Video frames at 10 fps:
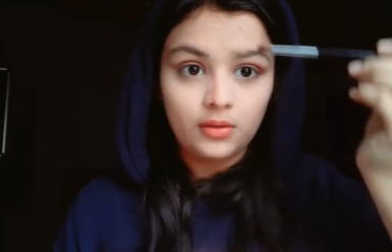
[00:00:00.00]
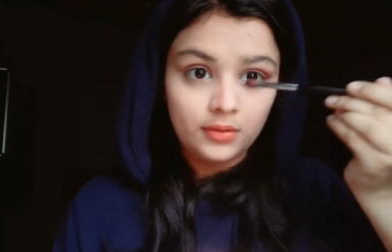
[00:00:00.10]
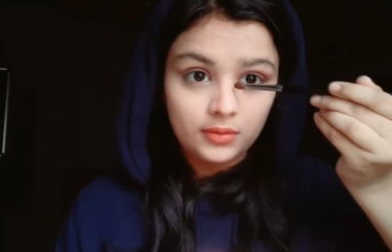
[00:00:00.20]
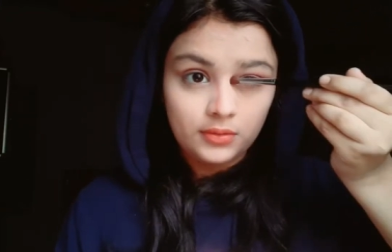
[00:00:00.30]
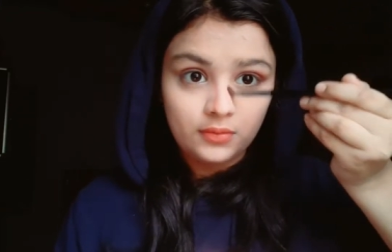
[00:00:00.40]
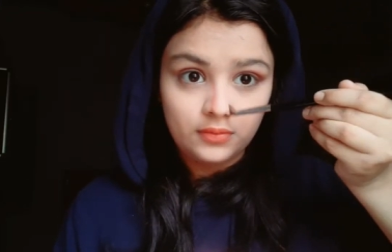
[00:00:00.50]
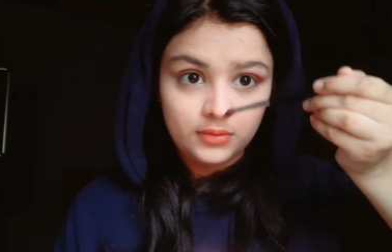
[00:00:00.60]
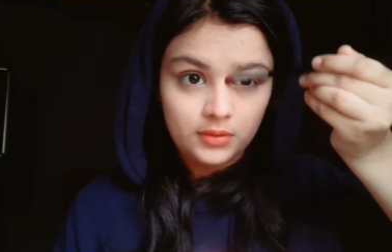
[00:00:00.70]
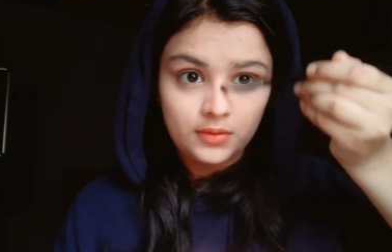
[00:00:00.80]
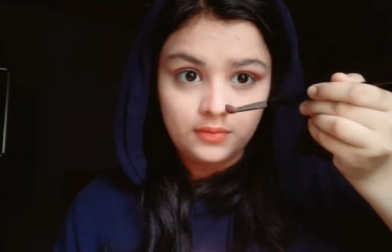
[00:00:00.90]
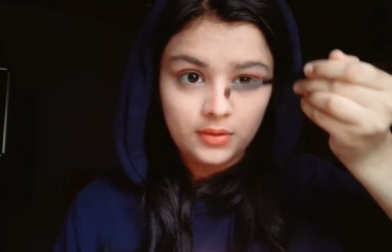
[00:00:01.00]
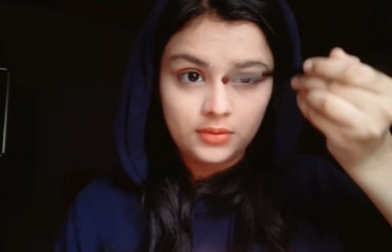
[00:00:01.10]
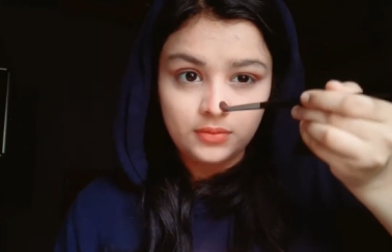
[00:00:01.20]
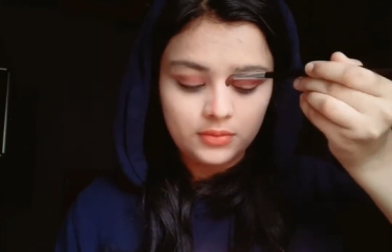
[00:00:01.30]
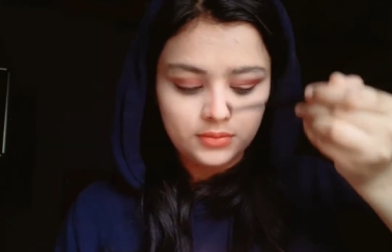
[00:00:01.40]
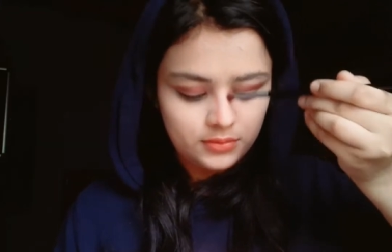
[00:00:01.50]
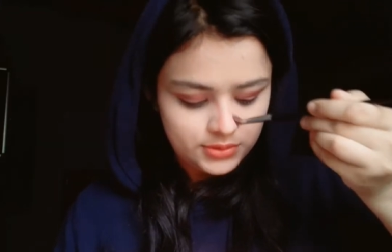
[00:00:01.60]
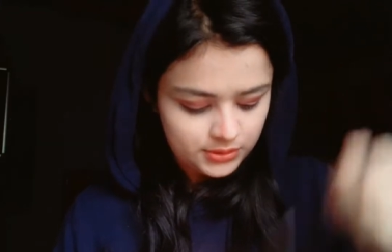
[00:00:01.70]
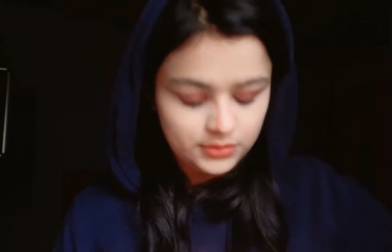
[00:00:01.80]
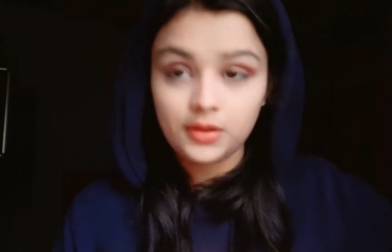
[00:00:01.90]
कर लिया जिसके कारण मेरी जो नोज़
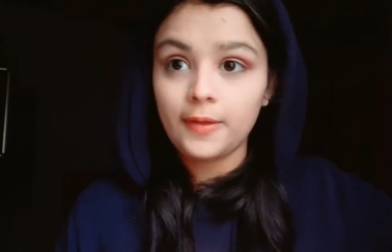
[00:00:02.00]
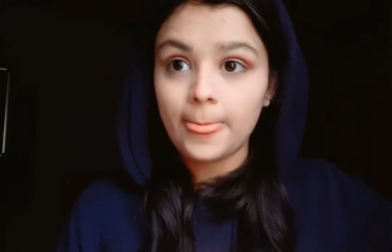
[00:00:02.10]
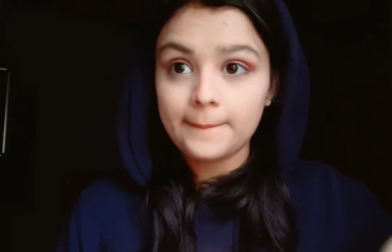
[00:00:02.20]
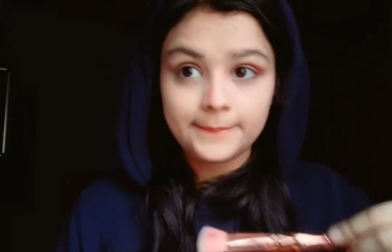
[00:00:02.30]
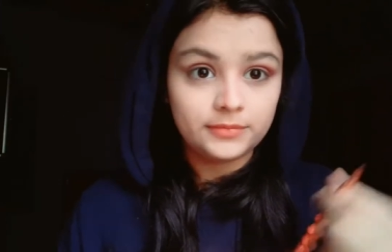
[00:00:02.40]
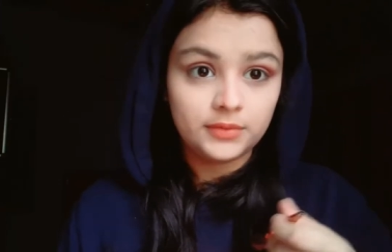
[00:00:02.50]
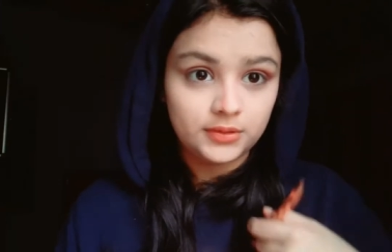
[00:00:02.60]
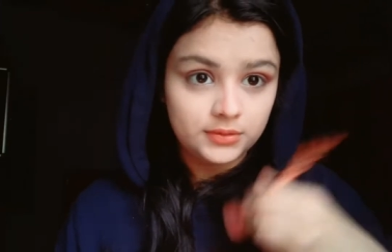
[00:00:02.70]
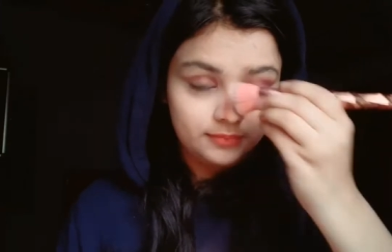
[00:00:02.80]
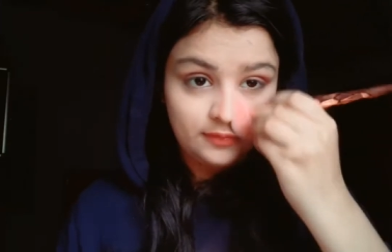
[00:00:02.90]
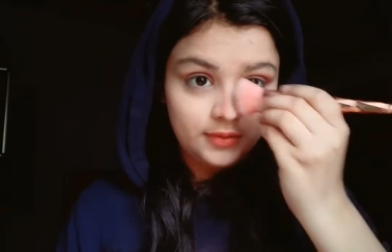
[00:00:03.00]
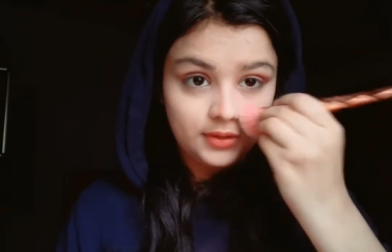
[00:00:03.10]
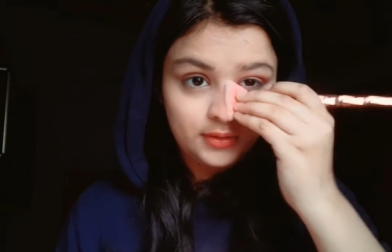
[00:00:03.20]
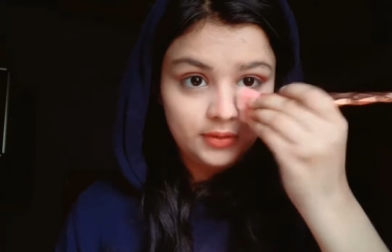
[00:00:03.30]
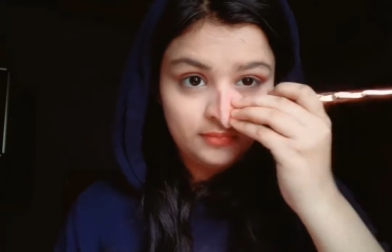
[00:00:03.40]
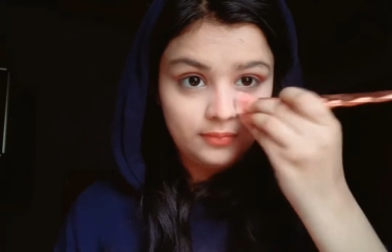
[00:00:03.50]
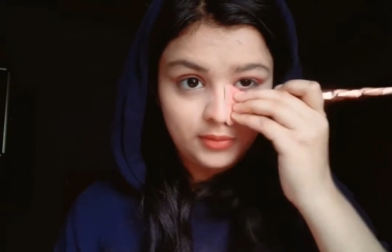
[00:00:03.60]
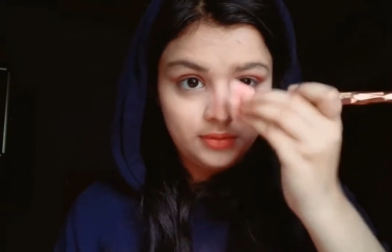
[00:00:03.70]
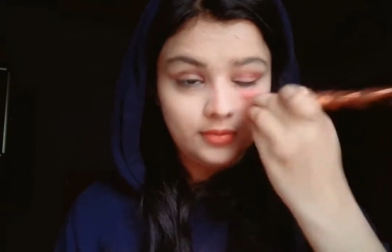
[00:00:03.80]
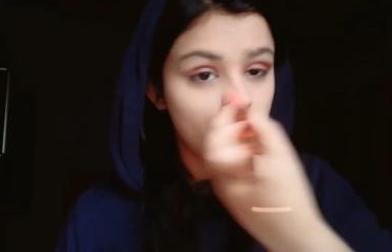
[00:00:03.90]
है वो बहुत ज़्यादा पतली दिखेगी और
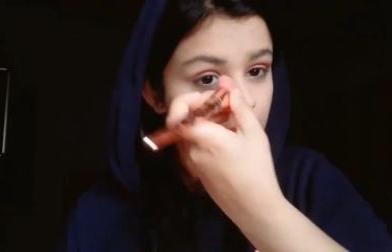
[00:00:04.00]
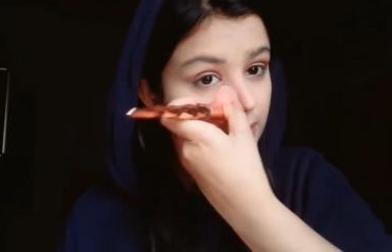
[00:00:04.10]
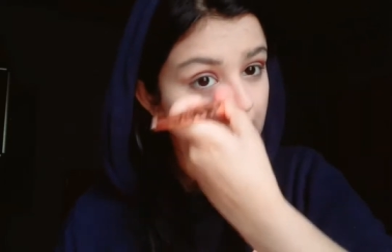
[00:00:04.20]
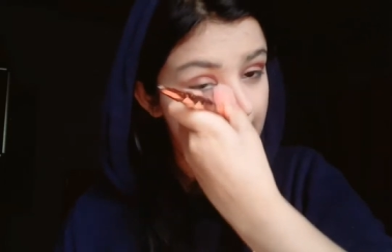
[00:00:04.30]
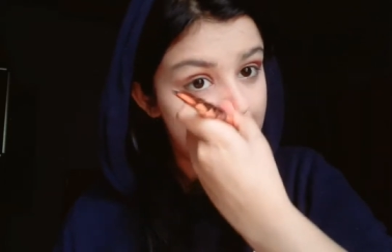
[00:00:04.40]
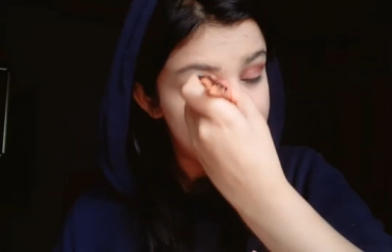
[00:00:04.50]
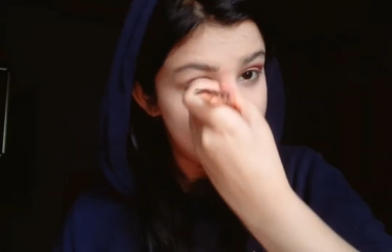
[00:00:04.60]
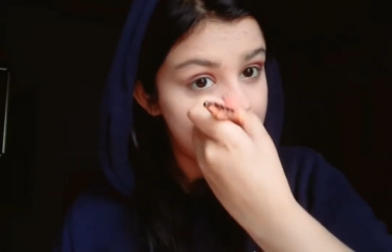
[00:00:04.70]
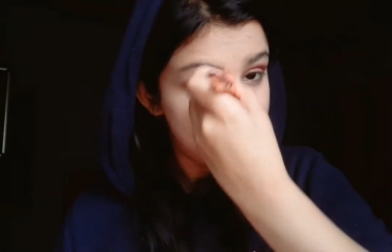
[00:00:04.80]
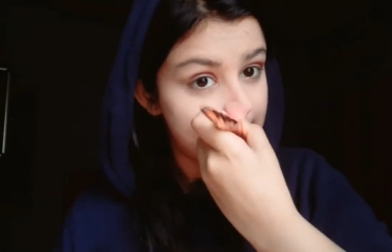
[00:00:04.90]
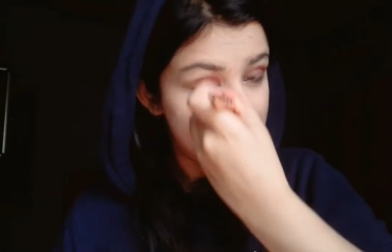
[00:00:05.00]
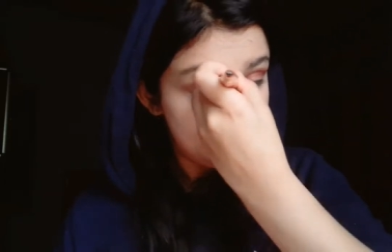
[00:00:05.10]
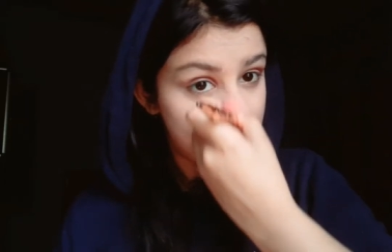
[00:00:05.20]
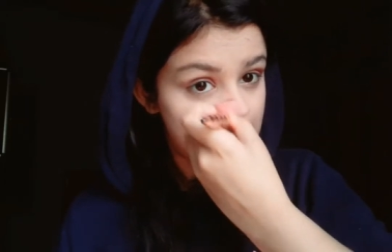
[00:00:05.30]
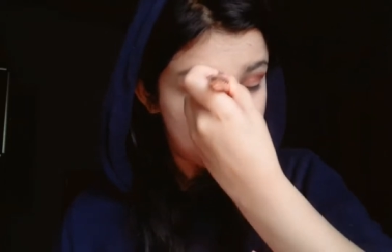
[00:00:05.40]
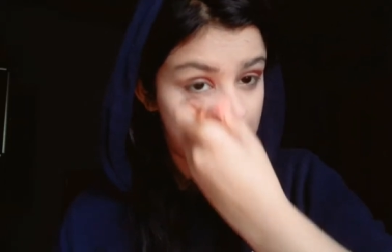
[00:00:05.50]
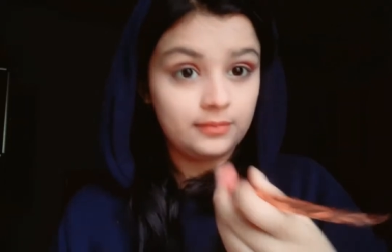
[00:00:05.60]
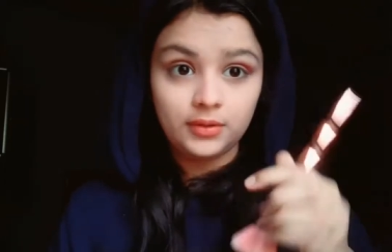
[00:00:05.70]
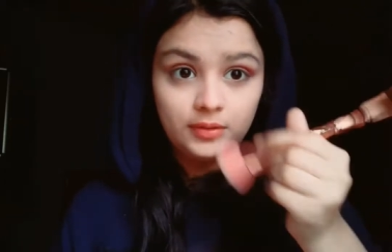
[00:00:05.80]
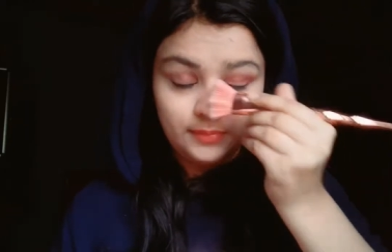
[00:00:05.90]
जो मेरे फीचर्स हैं ना वो बहुत ही ज़्यादा
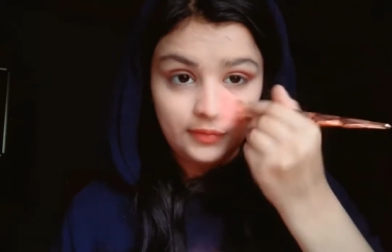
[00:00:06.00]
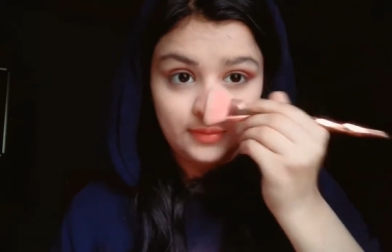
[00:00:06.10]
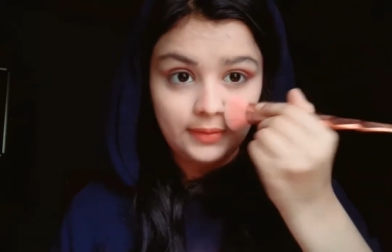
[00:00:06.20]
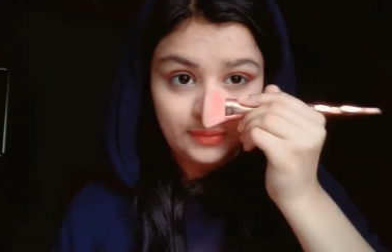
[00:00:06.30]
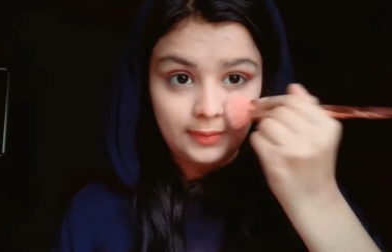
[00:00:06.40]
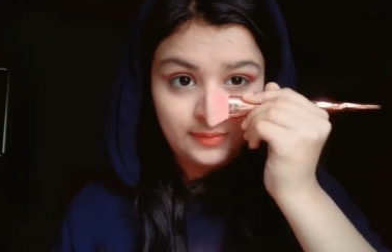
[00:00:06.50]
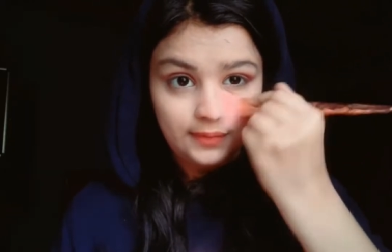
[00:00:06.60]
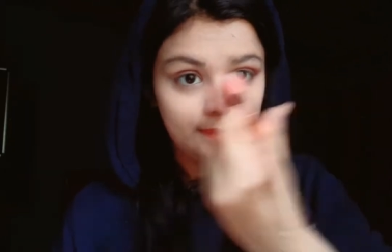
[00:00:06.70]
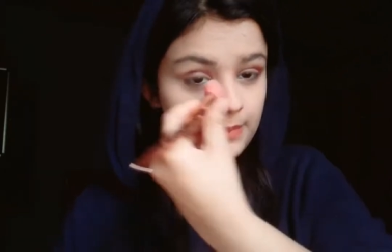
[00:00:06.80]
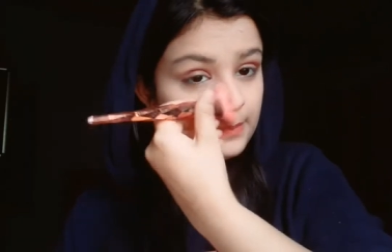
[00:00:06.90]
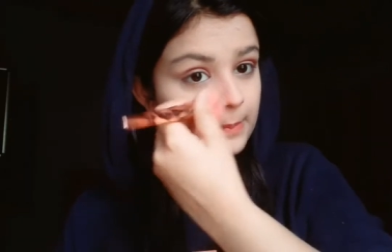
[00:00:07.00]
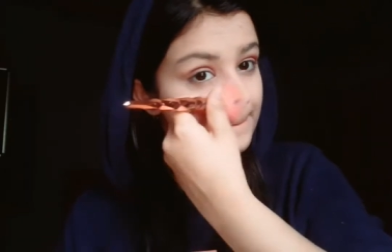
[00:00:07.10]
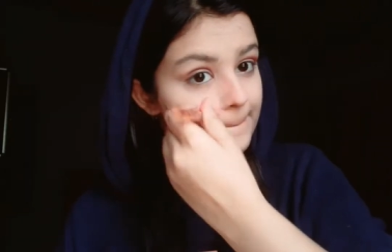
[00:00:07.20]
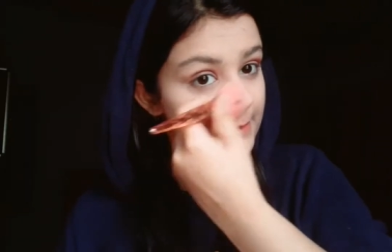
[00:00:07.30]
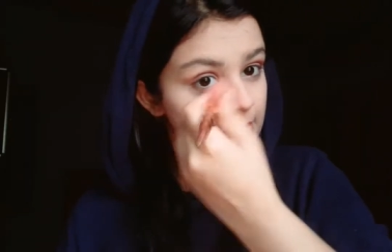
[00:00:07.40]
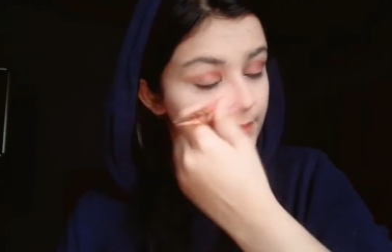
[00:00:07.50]
शार्प दिखेंगे बहुत ही ज़्यादा